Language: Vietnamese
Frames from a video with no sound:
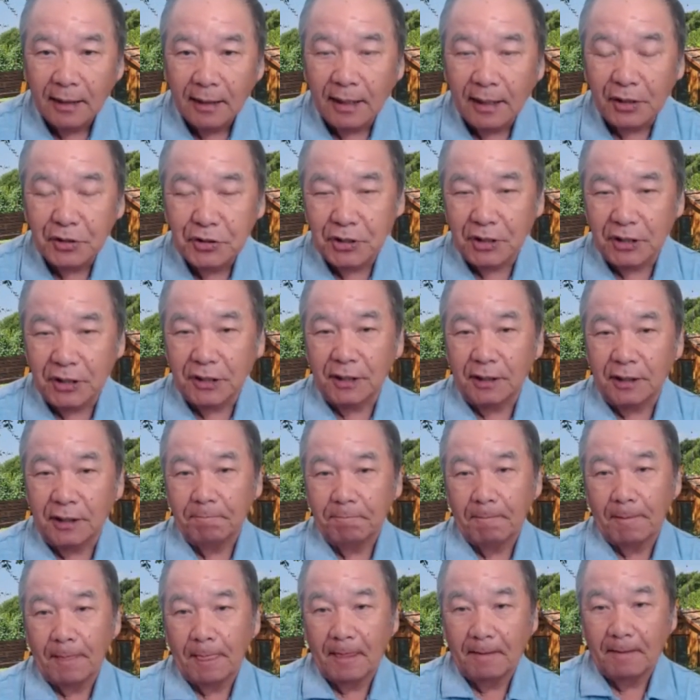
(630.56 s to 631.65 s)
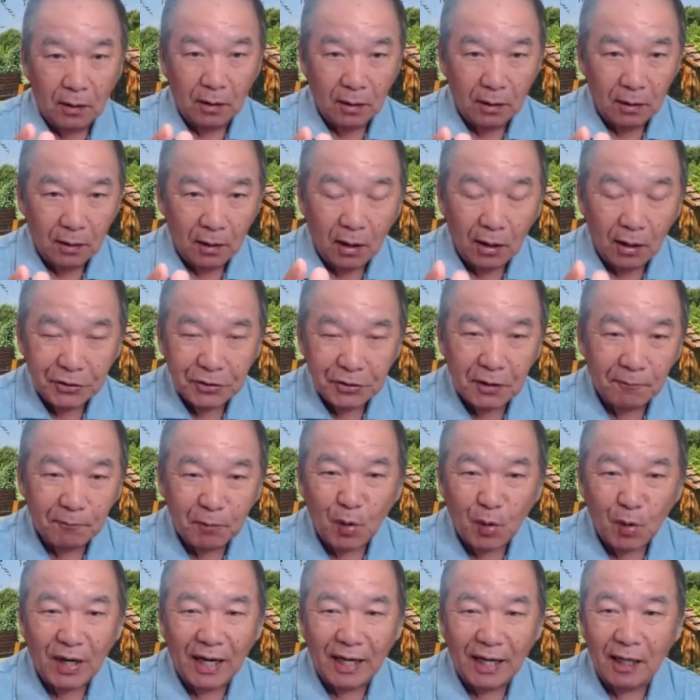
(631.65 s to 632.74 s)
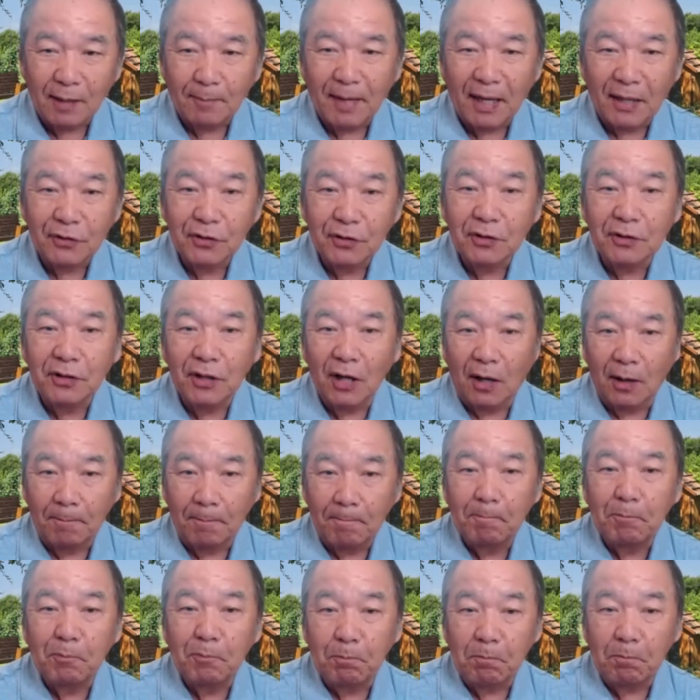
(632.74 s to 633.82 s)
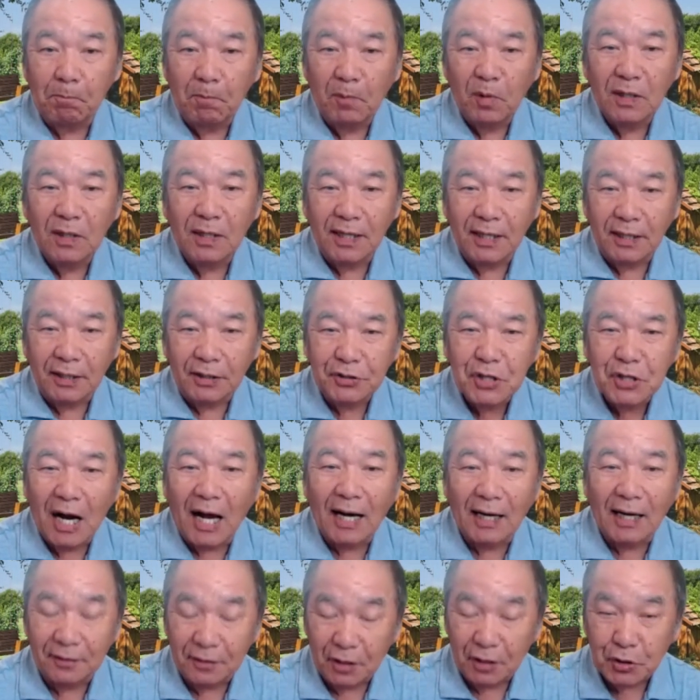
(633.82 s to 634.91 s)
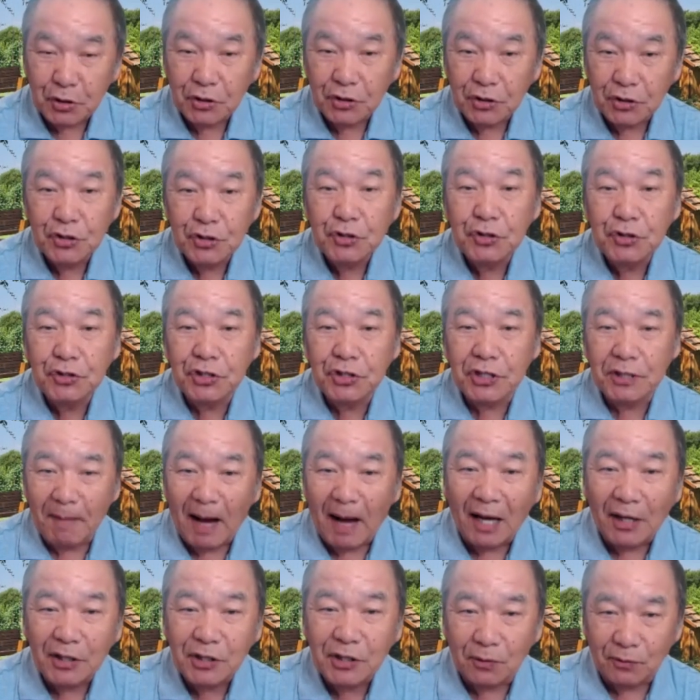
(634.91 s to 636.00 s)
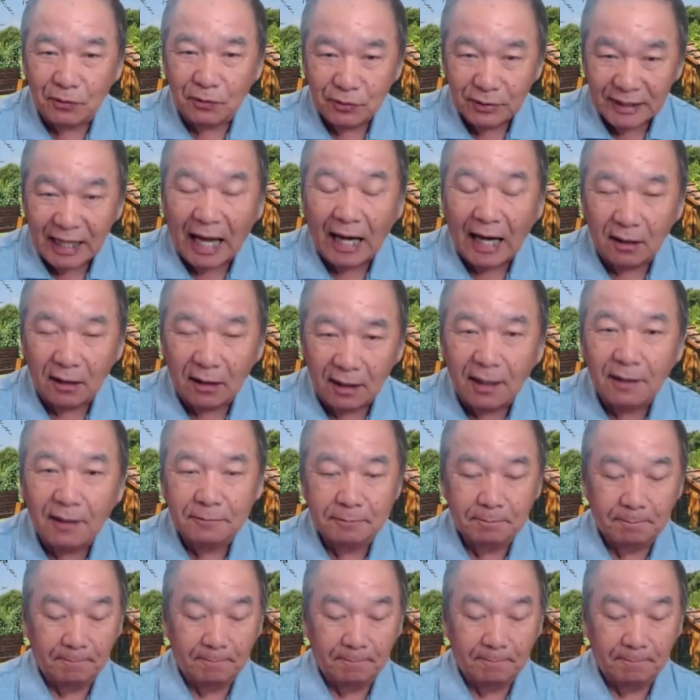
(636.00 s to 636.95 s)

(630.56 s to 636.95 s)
但是 họ chờ bộ này là mà tự do thì cha lên đấy chỉ phá xong đã là